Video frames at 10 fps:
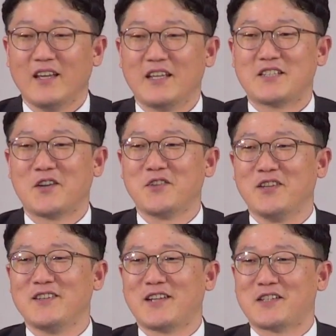이
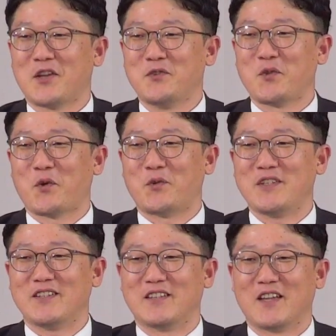청년들의
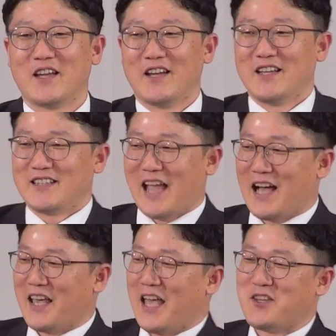선교는
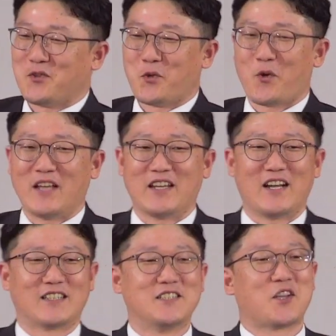당해 연도가
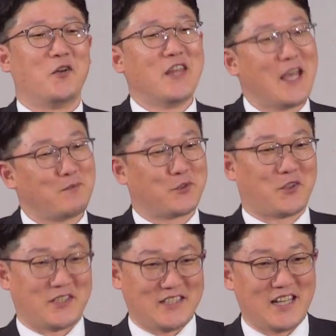아니라 그
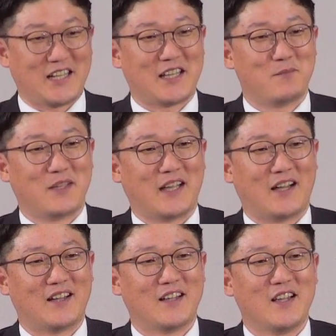전해부터 시작이
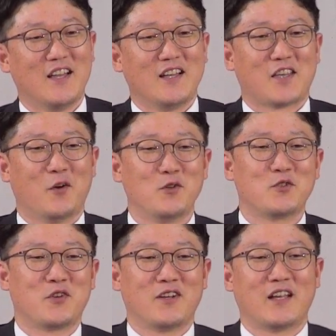됩니다. 겨울
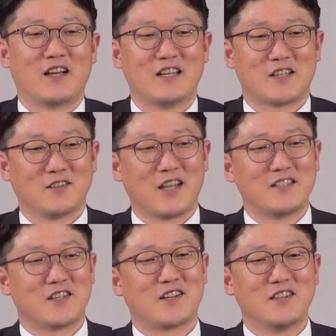수련회가
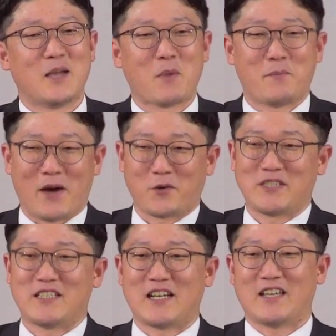성탄절 끝나면 바로
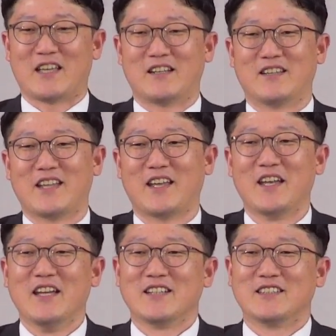시작이 되는데
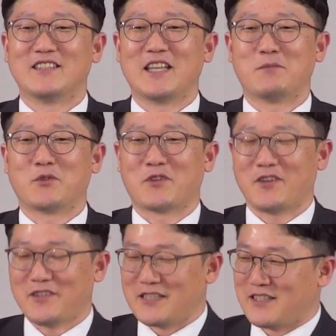
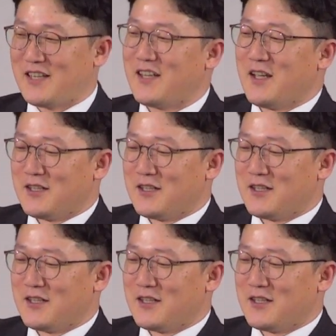그때부터 이제